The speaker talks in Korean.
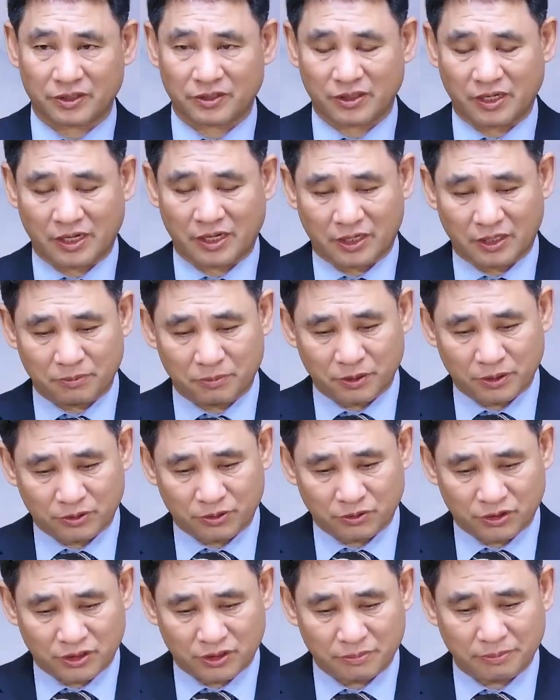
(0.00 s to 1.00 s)
하나님의
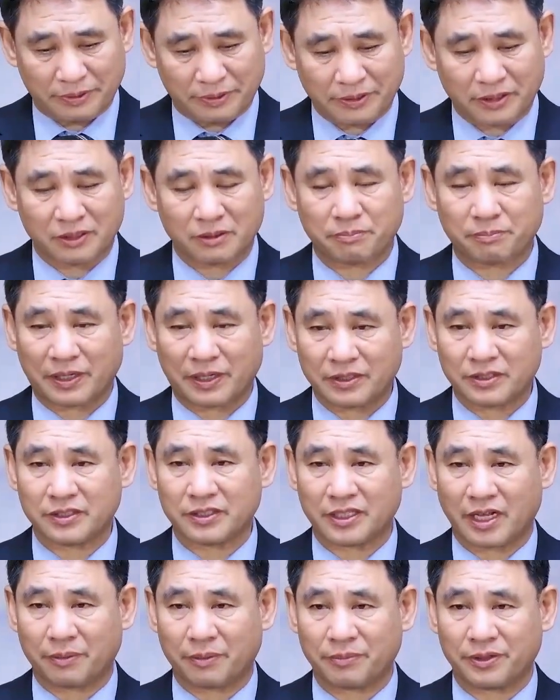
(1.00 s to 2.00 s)
지배를
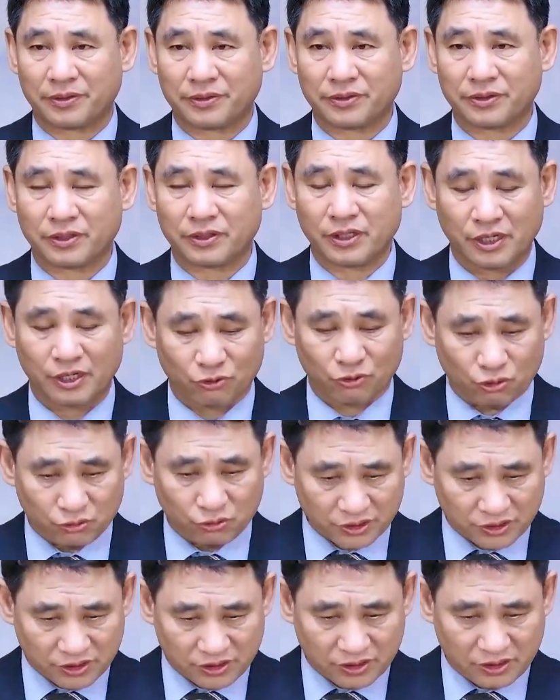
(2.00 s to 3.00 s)
받는다면,
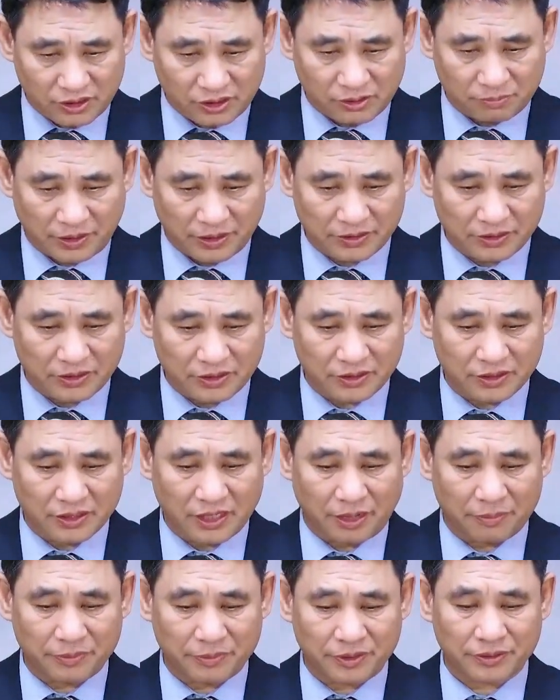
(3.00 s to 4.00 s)
통치를
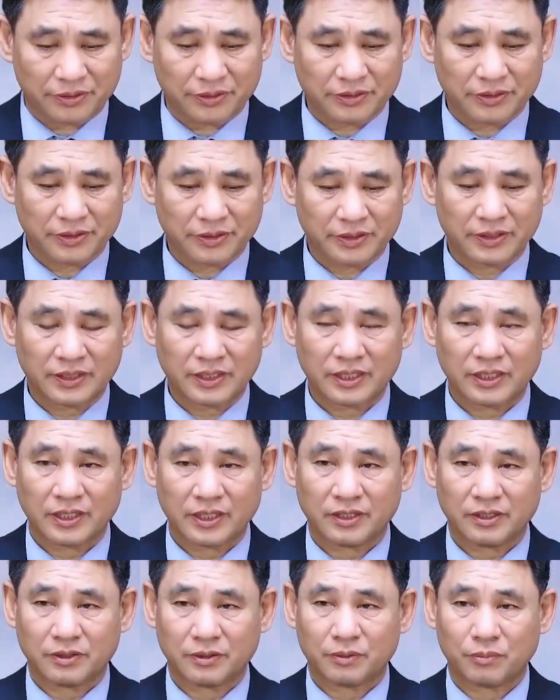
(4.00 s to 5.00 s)
받는다면,
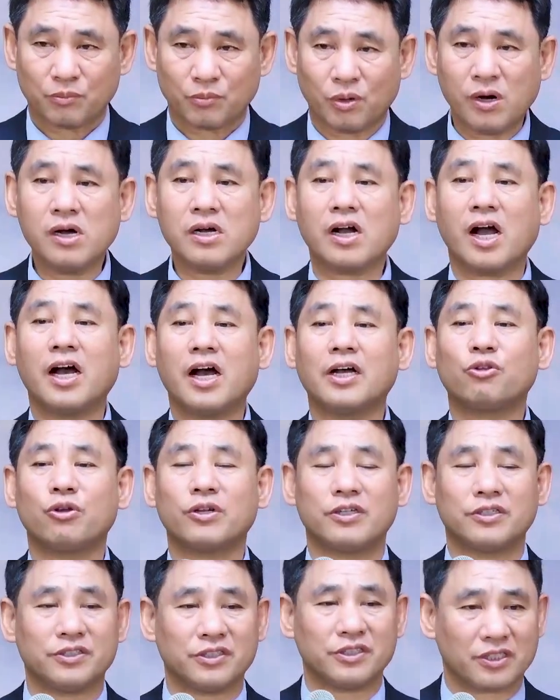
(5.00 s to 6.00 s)
뭐가
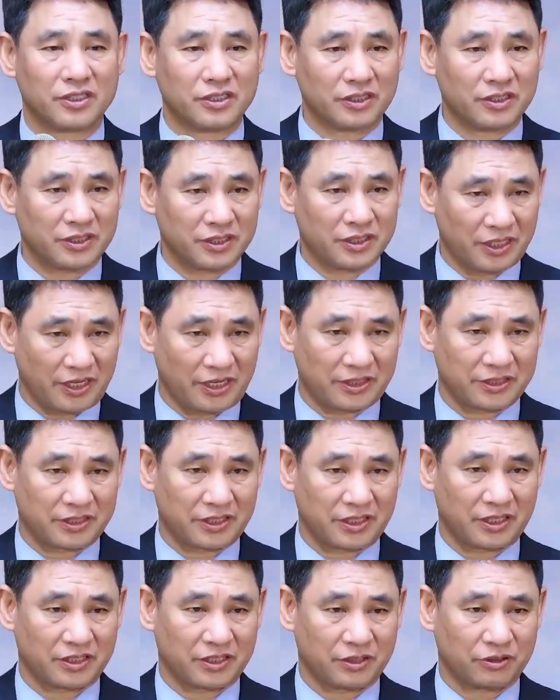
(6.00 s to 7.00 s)
되는지를 이해하셔야
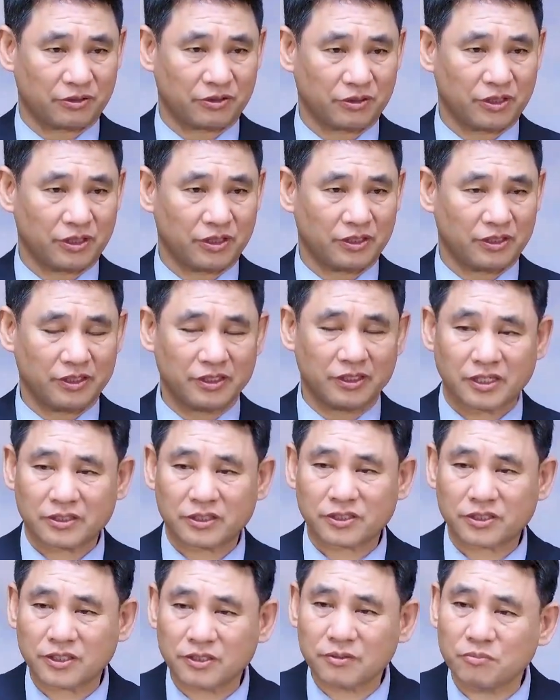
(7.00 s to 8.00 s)
돼요. 이게
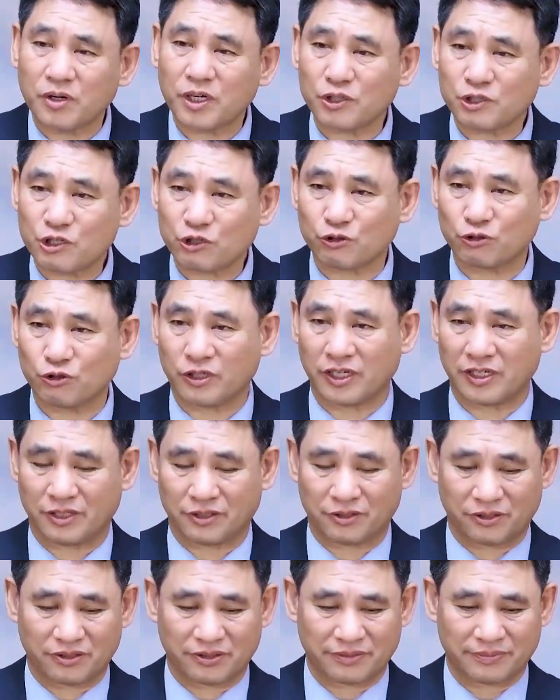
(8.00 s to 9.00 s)
정말 중요해요.